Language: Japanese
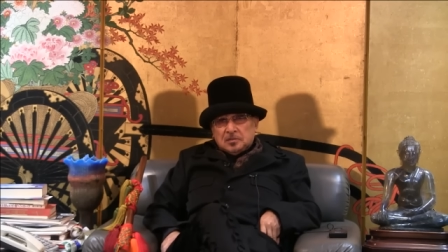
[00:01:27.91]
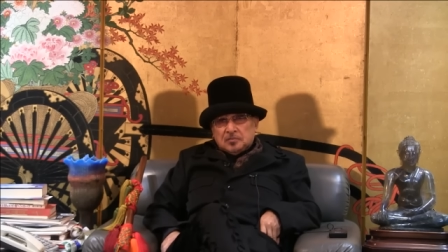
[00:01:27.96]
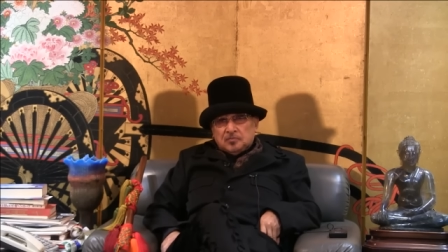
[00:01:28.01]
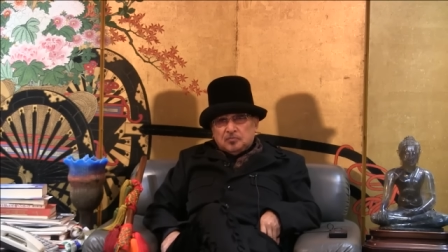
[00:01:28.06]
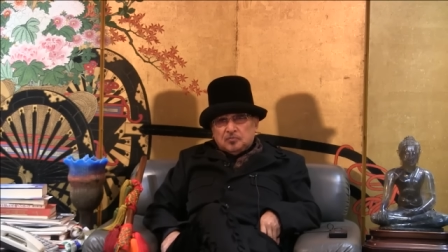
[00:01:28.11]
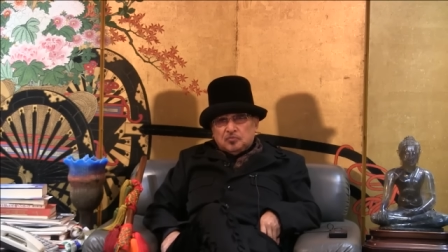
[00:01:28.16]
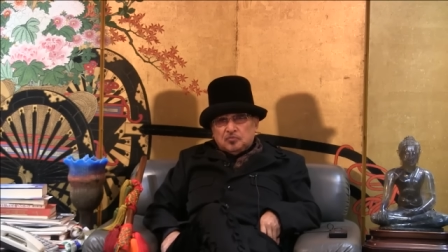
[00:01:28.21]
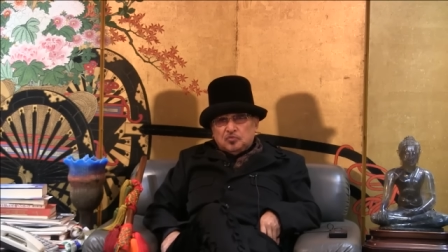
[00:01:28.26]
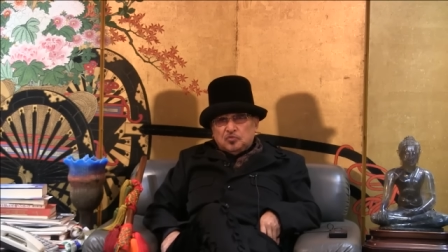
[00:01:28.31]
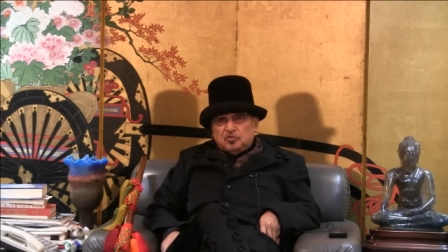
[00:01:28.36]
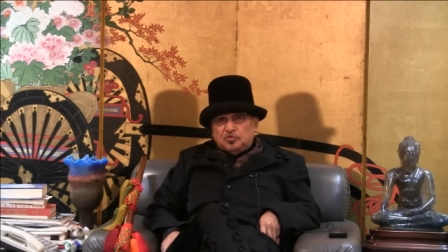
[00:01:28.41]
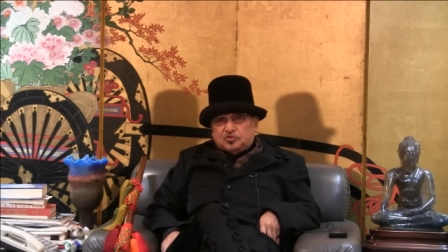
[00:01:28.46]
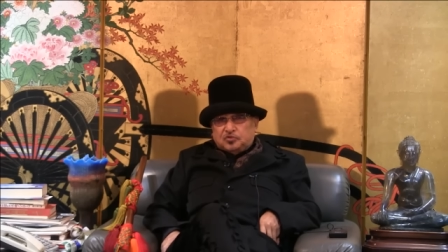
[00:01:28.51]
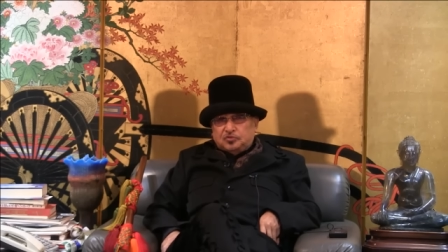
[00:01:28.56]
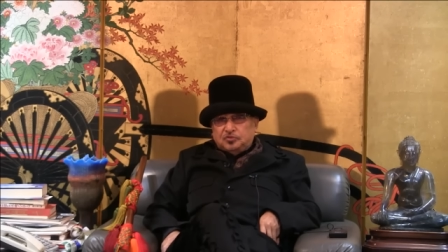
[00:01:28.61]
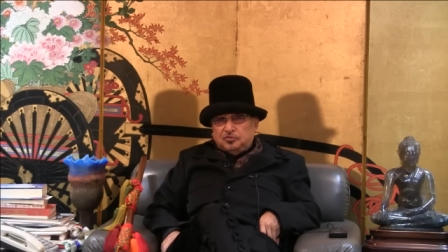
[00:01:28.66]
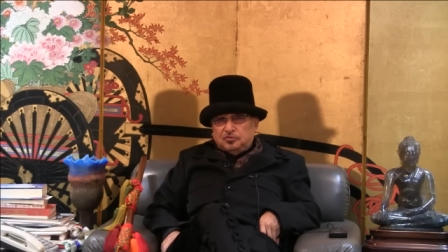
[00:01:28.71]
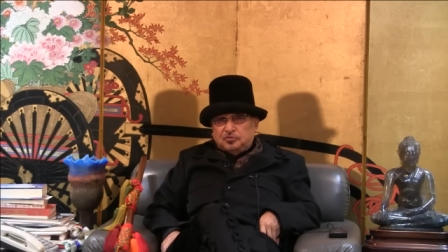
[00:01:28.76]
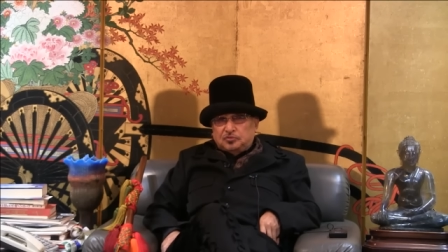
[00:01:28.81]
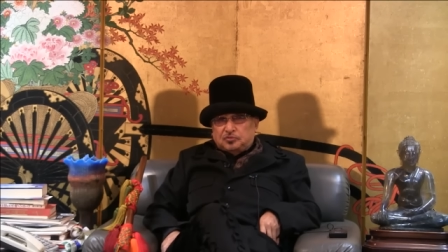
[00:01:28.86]
無
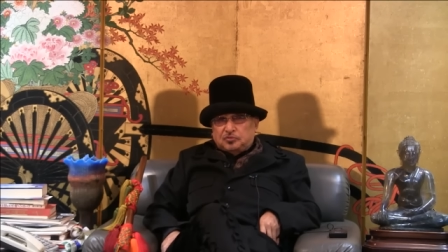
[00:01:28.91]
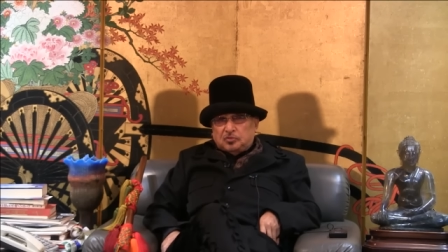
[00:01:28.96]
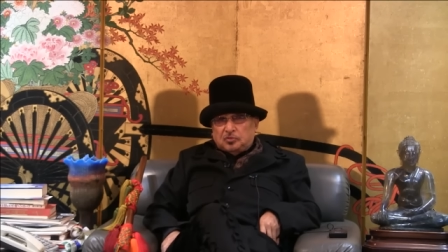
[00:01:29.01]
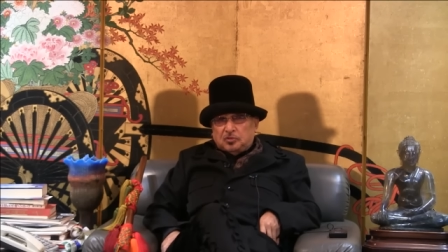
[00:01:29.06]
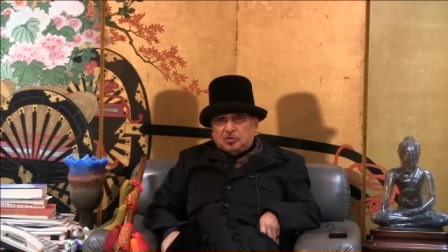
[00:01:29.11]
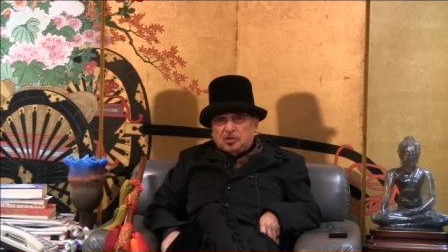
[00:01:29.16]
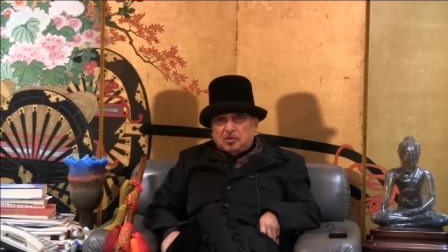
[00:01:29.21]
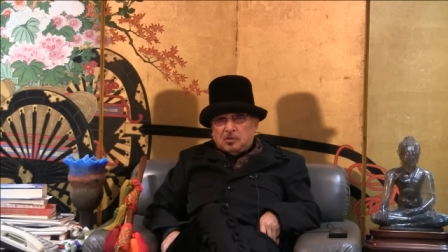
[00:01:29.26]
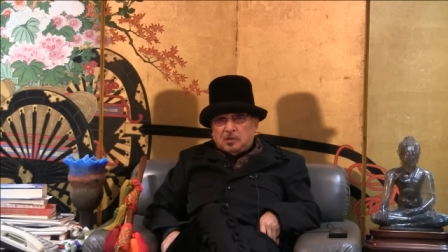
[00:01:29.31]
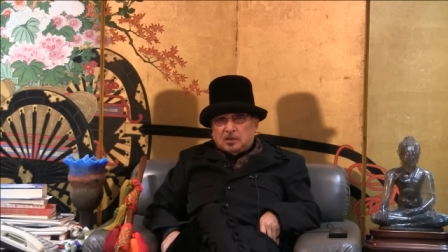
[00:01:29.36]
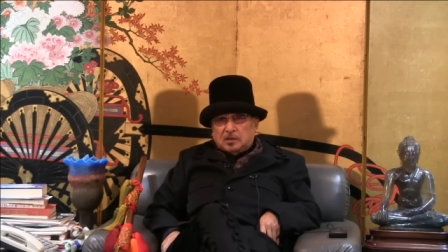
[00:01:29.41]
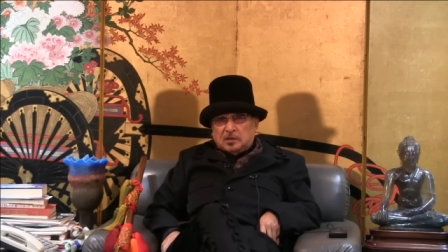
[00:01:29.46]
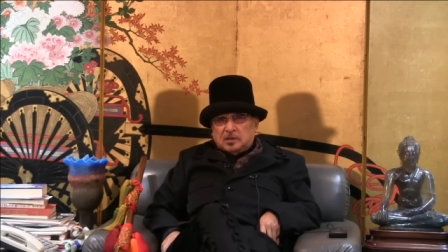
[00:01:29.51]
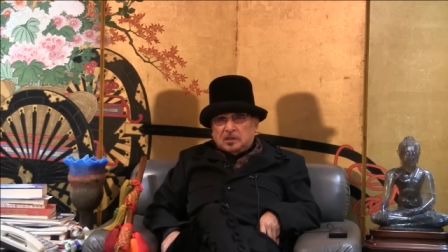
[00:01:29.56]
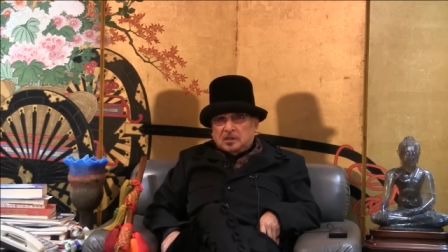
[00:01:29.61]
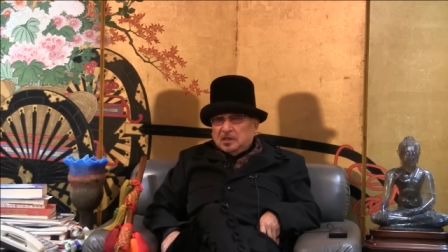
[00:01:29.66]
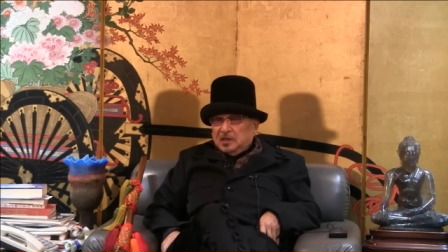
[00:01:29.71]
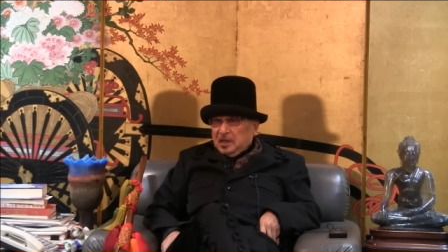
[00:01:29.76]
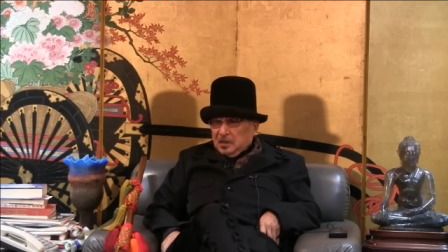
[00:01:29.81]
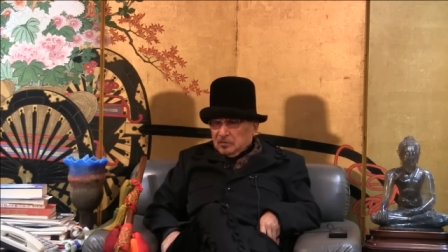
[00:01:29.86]
宗教ではで
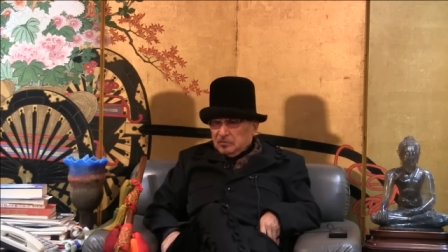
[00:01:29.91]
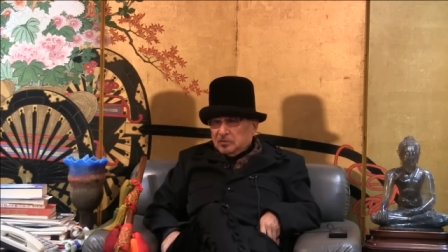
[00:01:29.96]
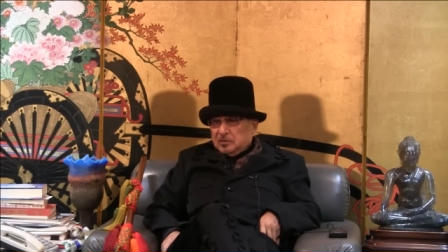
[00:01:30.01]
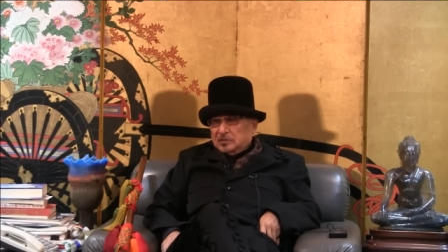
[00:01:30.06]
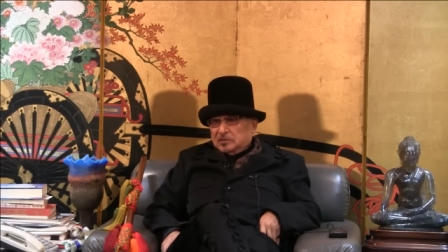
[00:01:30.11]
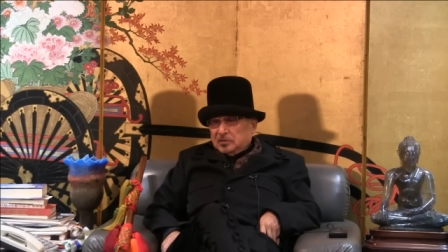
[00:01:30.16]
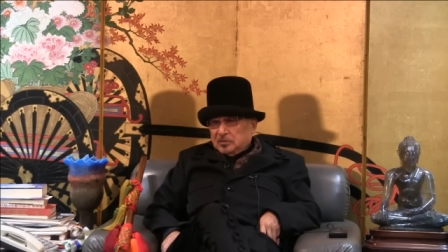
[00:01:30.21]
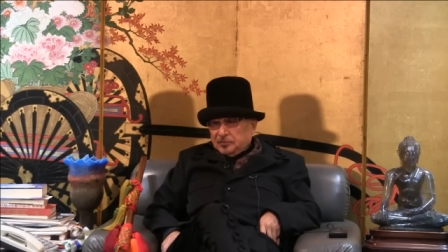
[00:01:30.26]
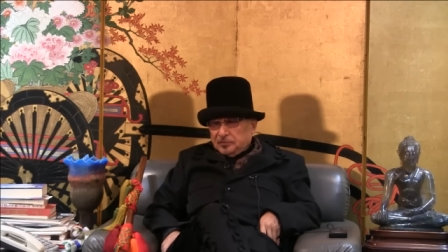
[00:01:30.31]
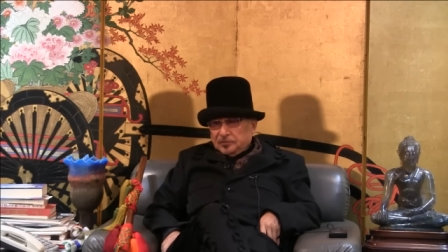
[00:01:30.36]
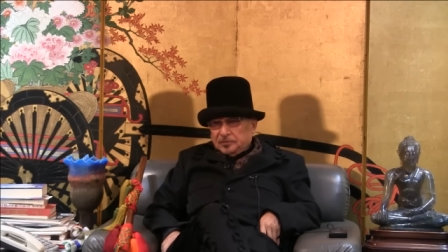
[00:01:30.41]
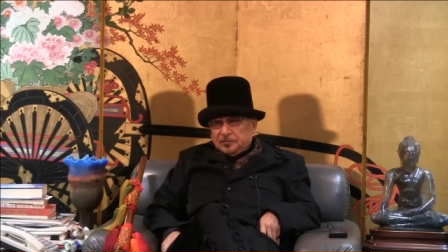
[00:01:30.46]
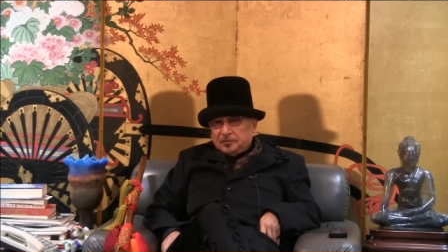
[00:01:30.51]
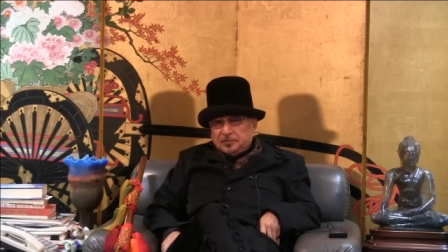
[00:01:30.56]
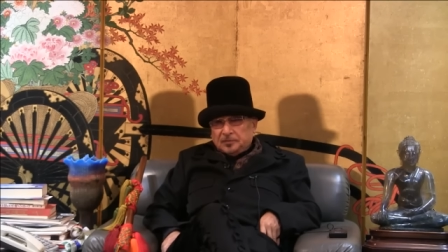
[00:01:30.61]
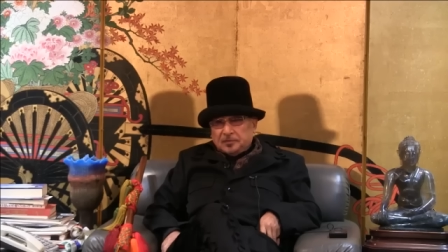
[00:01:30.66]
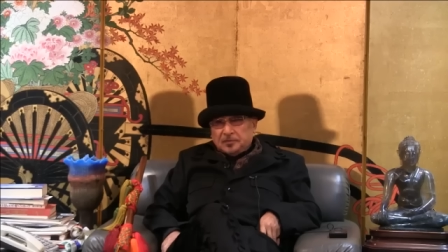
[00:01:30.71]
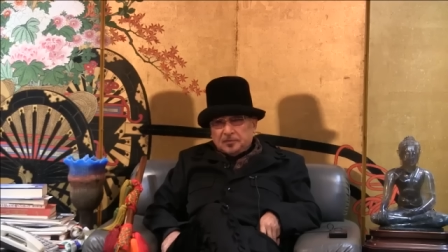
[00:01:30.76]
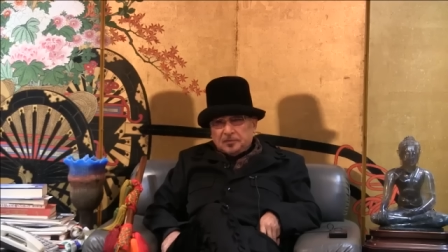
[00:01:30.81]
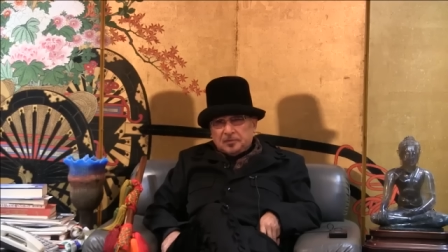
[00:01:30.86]
きないとは言
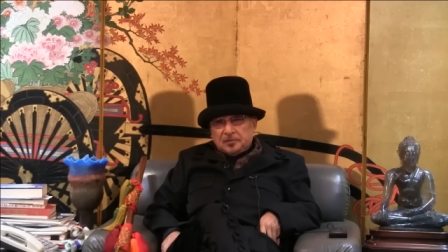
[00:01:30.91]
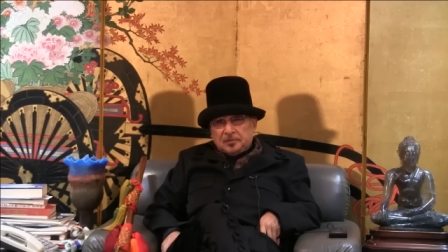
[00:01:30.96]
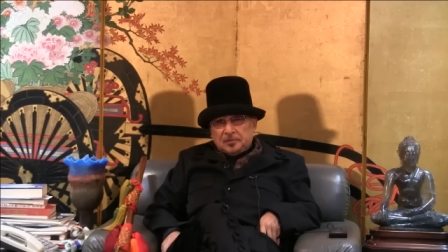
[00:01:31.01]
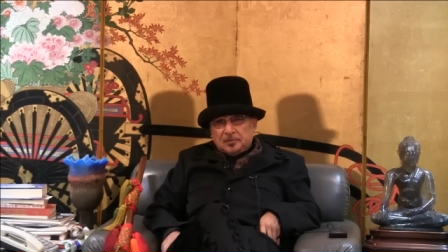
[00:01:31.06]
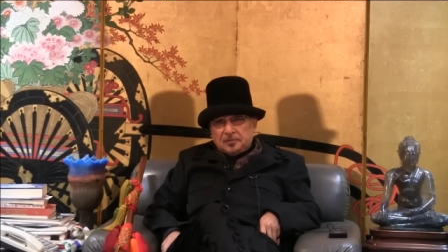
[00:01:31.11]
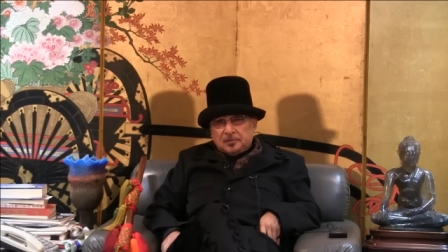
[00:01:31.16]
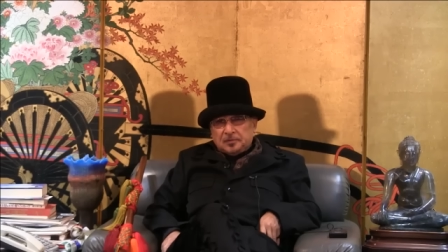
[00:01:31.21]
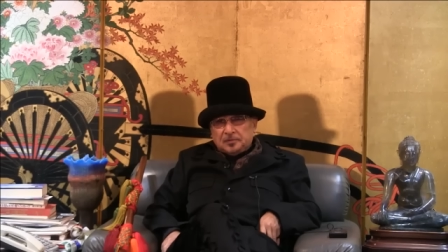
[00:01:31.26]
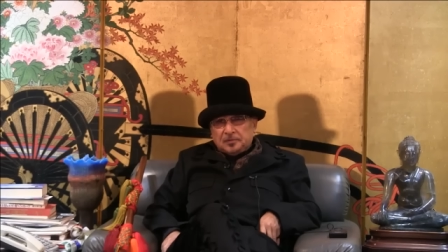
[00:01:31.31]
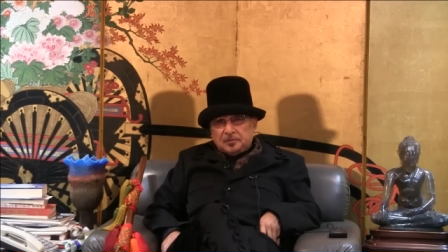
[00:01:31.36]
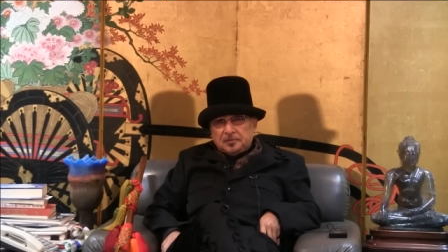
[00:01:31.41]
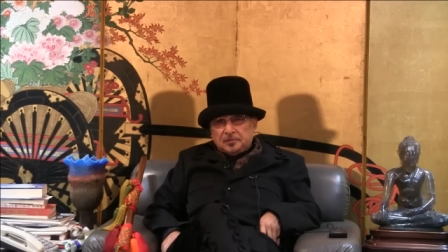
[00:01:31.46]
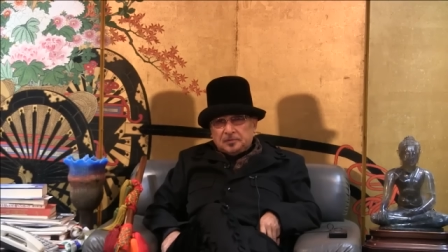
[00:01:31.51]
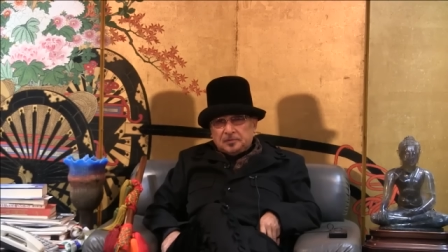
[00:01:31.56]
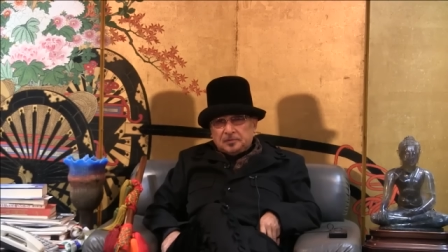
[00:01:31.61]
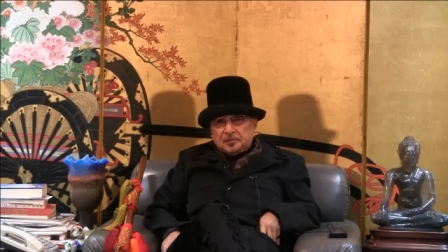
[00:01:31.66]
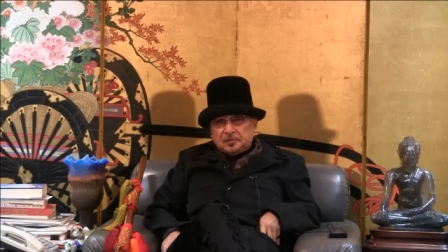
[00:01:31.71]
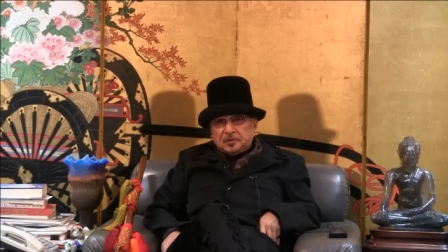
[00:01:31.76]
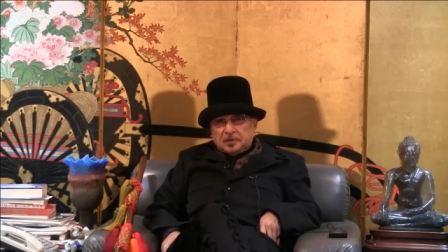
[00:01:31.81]
う。